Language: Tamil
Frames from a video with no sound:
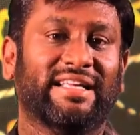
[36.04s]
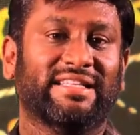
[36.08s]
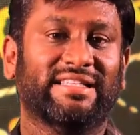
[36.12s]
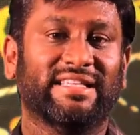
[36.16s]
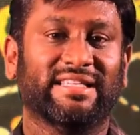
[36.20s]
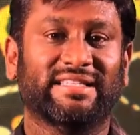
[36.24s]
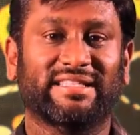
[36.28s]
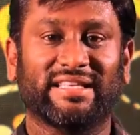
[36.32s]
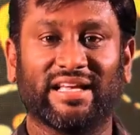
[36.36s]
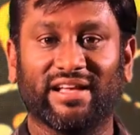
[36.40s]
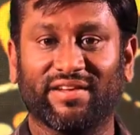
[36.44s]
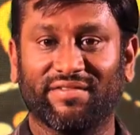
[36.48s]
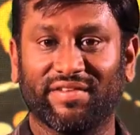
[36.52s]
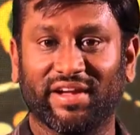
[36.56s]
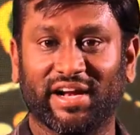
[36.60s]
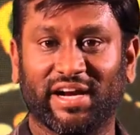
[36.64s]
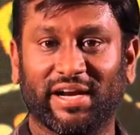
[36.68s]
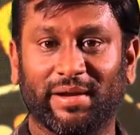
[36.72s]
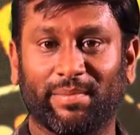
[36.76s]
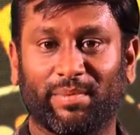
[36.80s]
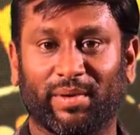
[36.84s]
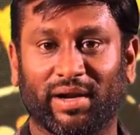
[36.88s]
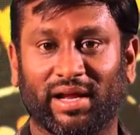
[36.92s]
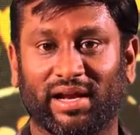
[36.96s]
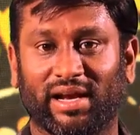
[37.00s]
கிடைச்ச சர்வே
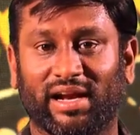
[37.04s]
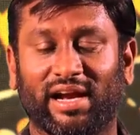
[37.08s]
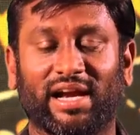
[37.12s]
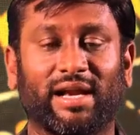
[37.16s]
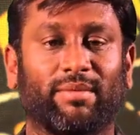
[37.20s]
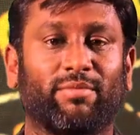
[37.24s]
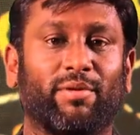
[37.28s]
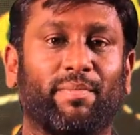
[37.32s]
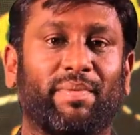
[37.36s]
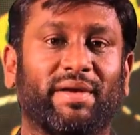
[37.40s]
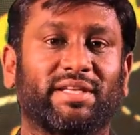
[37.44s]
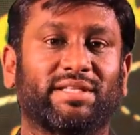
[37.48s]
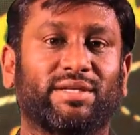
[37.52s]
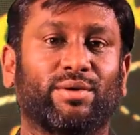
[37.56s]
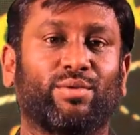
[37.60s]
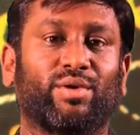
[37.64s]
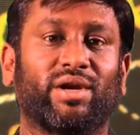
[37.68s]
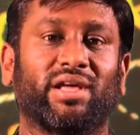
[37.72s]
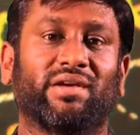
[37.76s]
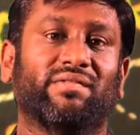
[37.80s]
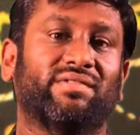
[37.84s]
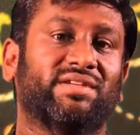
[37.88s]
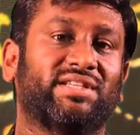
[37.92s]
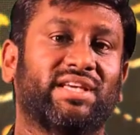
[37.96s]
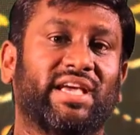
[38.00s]
அடிப்படையில் நம்ம
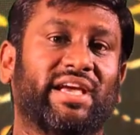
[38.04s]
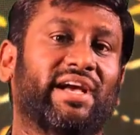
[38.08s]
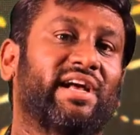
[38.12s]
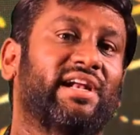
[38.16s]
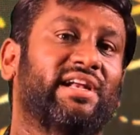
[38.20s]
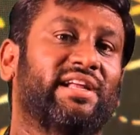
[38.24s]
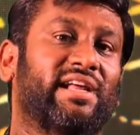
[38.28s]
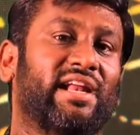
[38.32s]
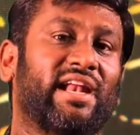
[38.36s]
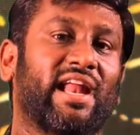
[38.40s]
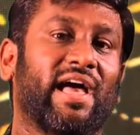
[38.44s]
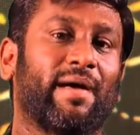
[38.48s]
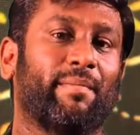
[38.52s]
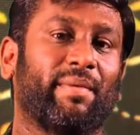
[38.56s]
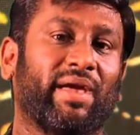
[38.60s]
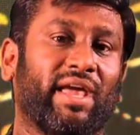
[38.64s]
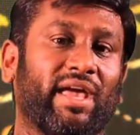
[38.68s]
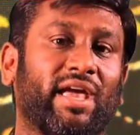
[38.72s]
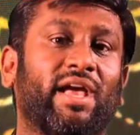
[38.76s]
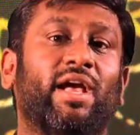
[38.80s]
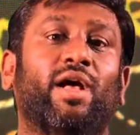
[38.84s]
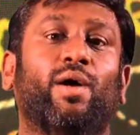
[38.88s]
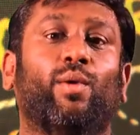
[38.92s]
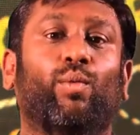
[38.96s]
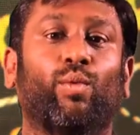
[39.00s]
பேசக்கூடிய விஷயங்கள்
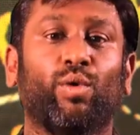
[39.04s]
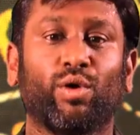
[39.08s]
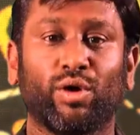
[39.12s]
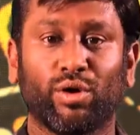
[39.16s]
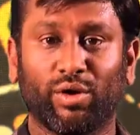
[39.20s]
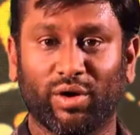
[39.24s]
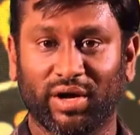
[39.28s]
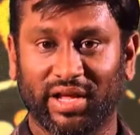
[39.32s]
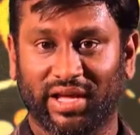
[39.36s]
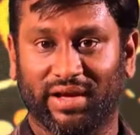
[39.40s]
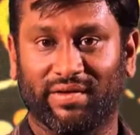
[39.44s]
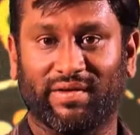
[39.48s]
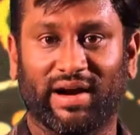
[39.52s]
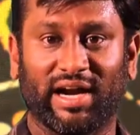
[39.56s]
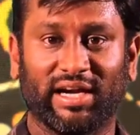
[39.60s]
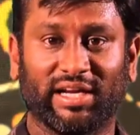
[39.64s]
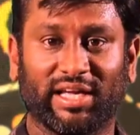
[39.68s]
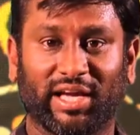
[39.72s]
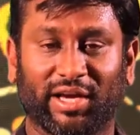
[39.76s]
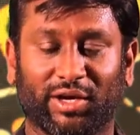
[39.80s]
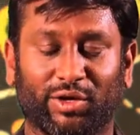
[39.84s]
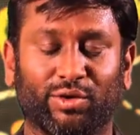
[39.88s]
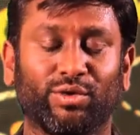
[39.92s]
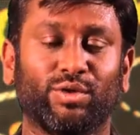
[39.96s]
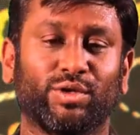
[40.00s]
எல்லாமே உங்களுடைய
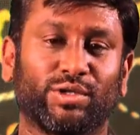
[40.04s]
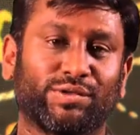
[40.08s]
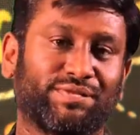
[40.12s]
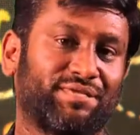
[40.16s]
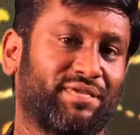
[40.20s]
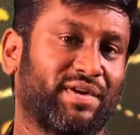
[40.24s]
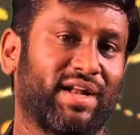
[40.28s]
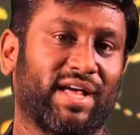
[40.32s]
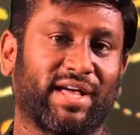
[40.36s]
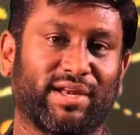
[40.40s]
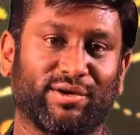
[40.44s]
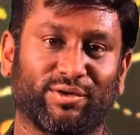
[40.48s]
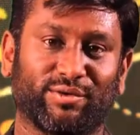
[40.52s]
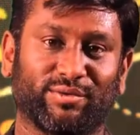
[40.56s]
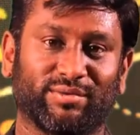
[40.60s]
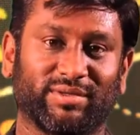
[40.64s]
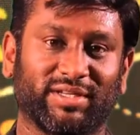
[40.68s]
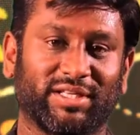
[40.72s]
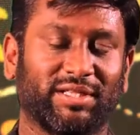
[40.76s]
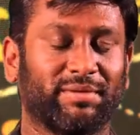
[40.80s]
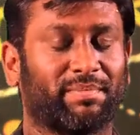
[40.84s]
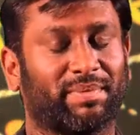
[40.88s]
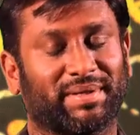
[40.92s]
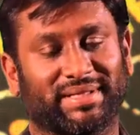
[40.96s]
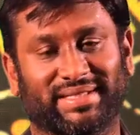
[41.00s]
வாழ்க்கைக்கும் யூஸ்ஃபுல்லாக இருக்கும்
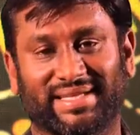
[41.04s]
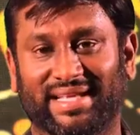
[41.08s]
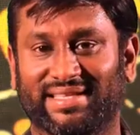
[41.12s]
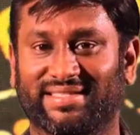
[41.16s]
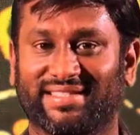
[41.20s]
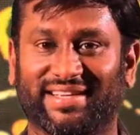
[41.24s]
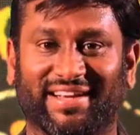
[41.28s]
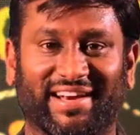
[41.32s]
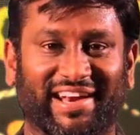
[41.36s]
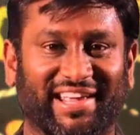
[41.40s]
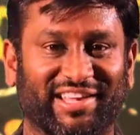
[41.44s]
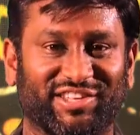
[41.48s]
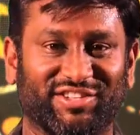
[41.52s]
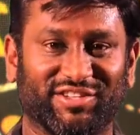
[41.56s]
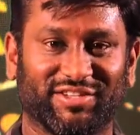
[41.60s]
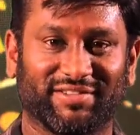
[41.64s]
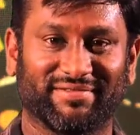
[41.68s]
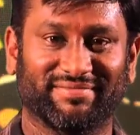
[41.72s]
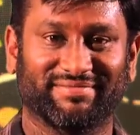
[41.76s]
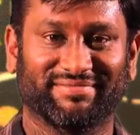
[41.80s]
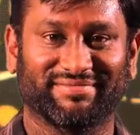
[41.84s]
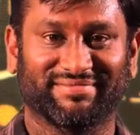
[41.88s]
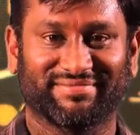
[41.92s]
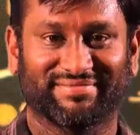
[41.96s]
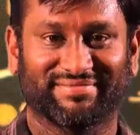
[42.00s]
இது பிரசாத் சிக்னேச்சர்